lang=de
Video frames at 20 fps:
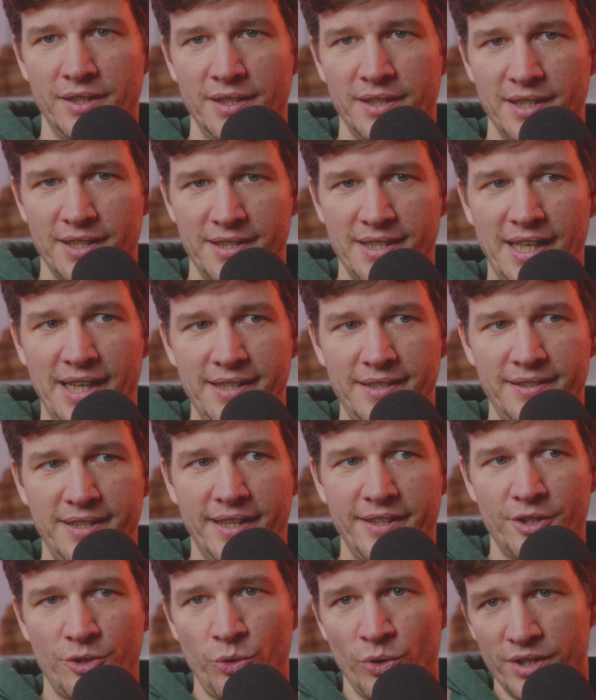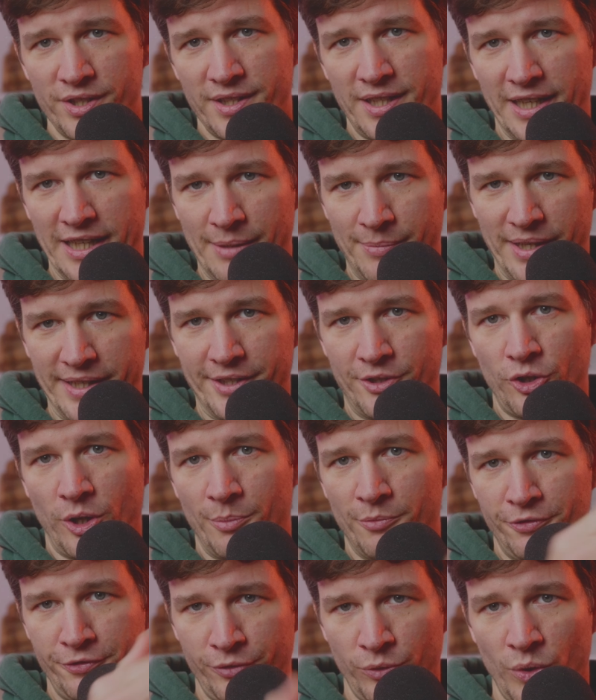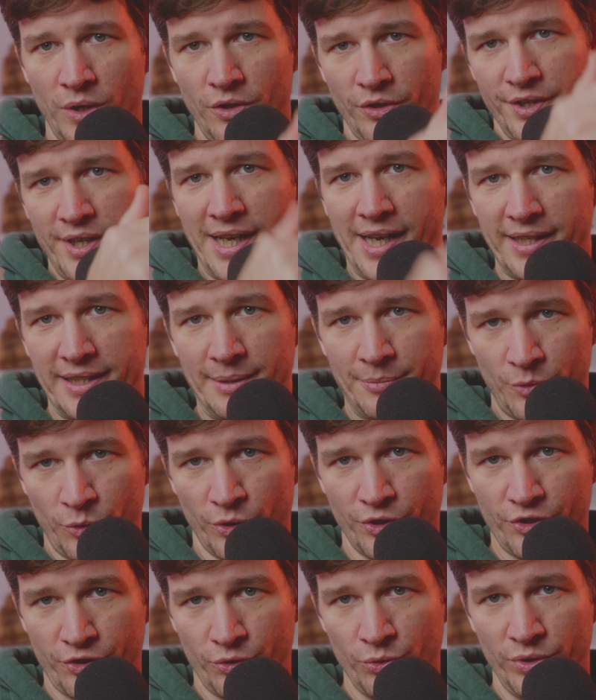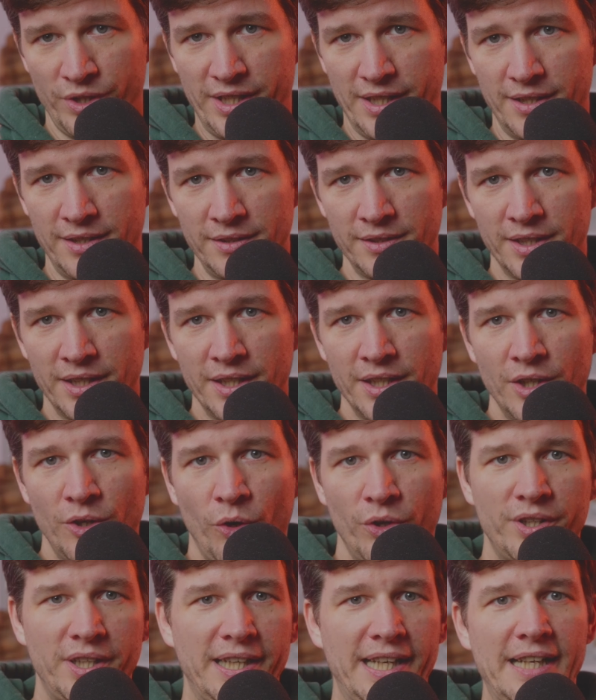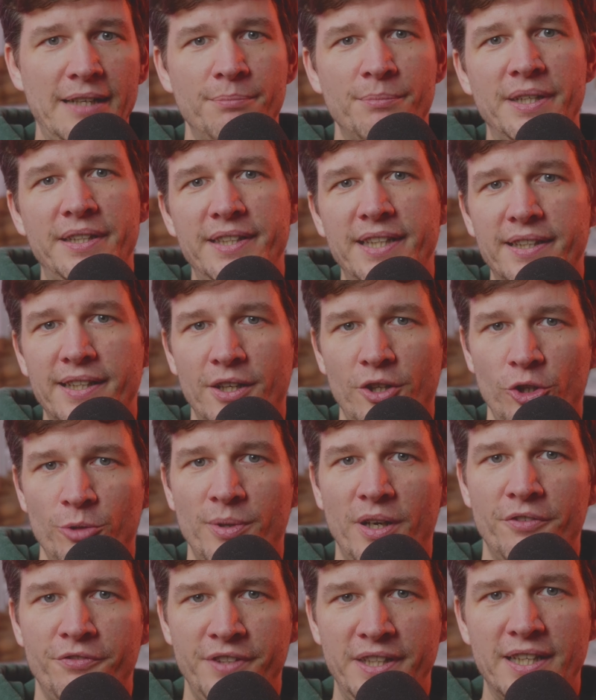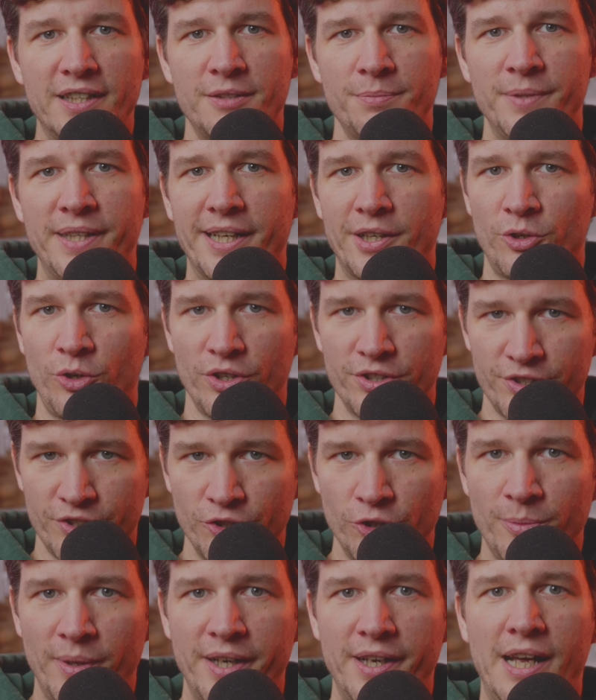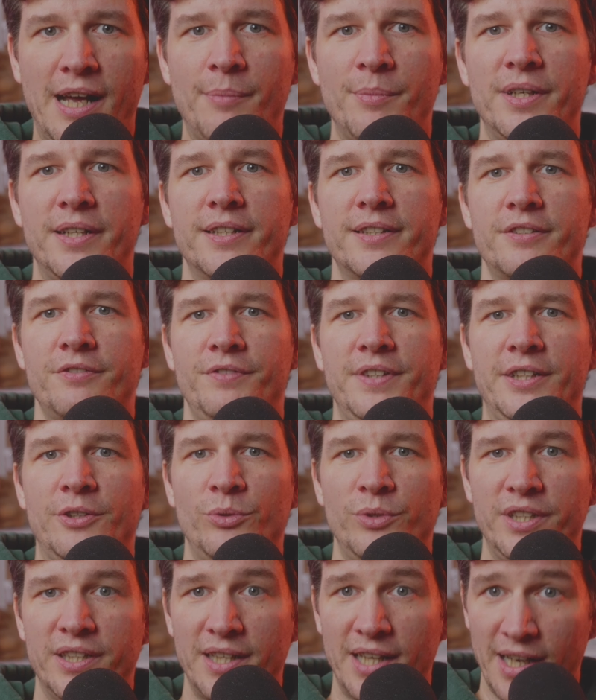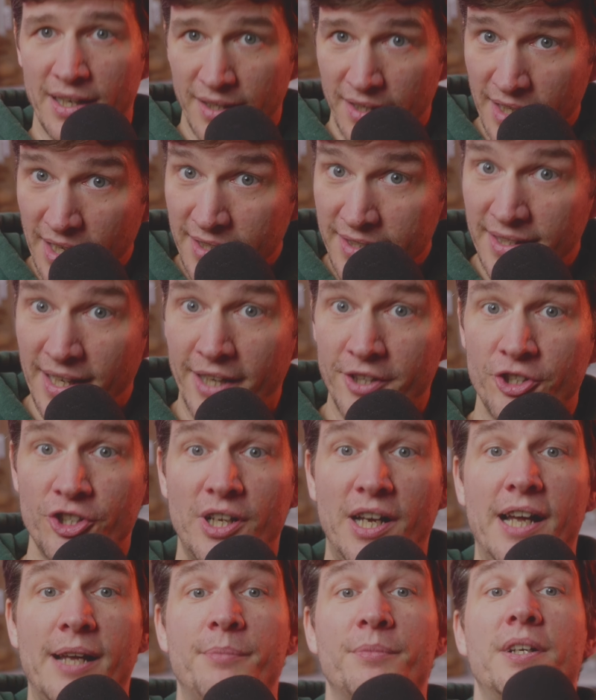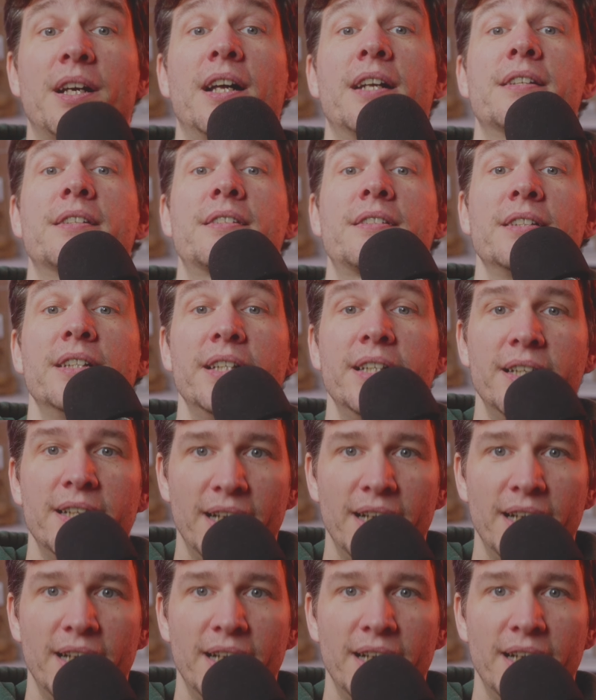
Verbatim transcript: Das heißt, deine Kursteilnehmer, die kommen vor und nach dem Kurs zu dir und reden mit dir darüber, wie das mit der Kostenübernahme ist, wie du die Krankenkassen anschreiben kannst,